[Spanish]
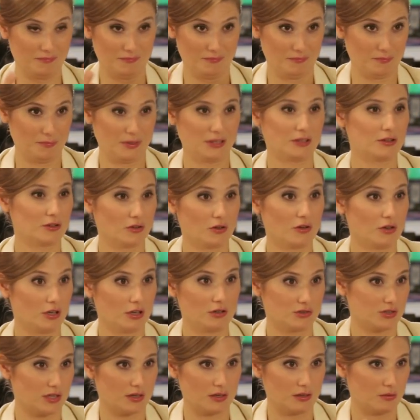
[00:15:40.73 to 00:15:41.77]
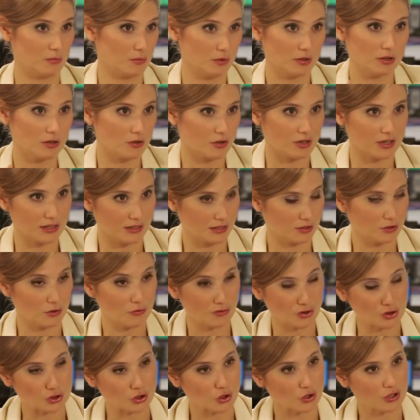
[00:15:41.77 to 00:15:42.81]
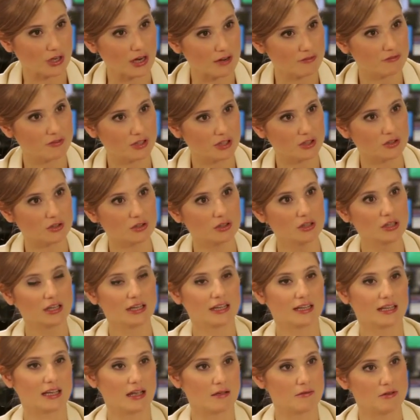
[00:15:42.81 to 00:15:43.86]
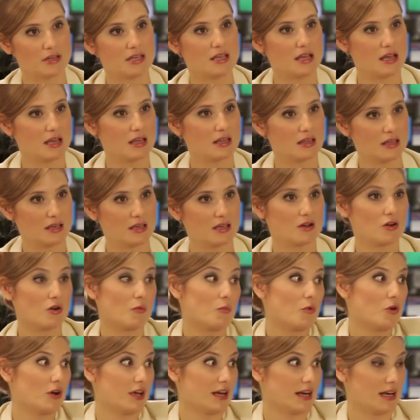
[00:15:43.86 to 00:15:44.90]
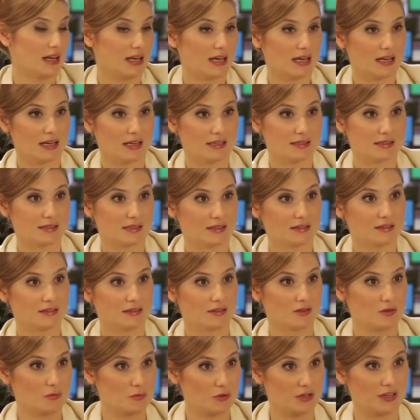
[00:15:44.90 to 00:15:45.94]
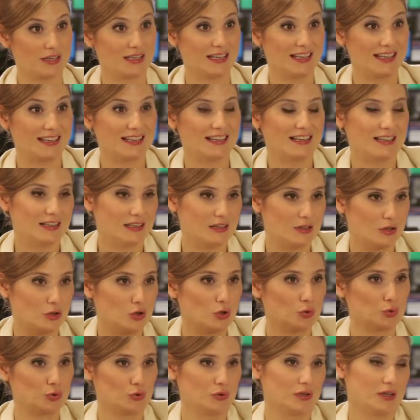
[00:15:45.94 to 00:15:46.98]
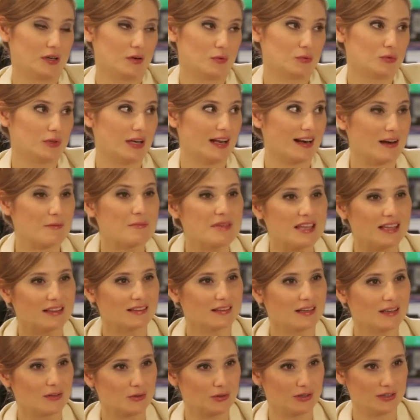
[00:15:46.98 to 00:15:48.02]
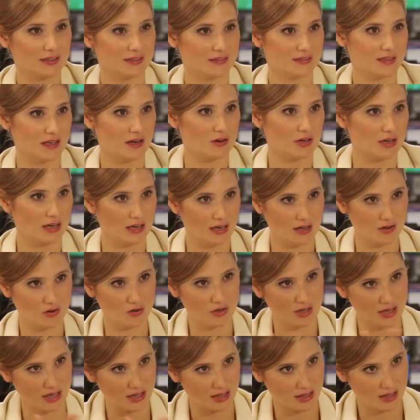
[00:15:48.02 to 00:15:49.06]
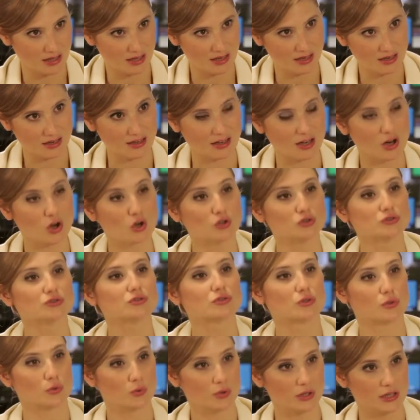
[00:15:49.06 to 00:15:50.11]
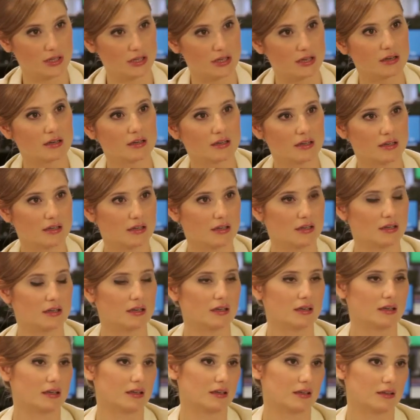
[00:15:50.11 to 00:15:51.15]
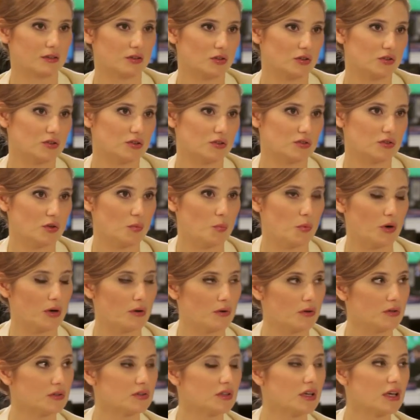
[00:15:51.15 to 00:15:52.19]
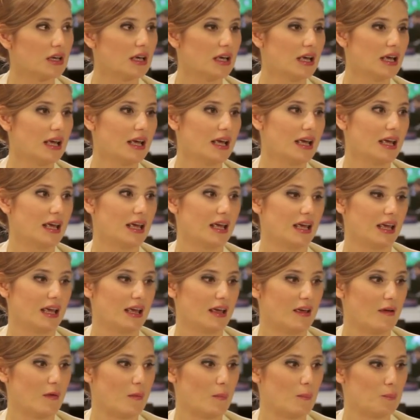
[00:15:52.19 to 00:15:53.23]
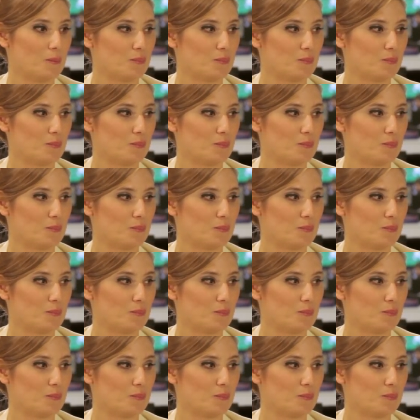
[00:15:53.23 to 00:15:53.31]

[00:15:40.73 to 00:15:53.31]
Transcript: pictórico, o sea, el único registro fotográfico que había de cómo eran las casas y cómo era. Y era una herramienta que utilizaron a la hora de Hacer reconstruir y, eh, todos esos pueblos. Em,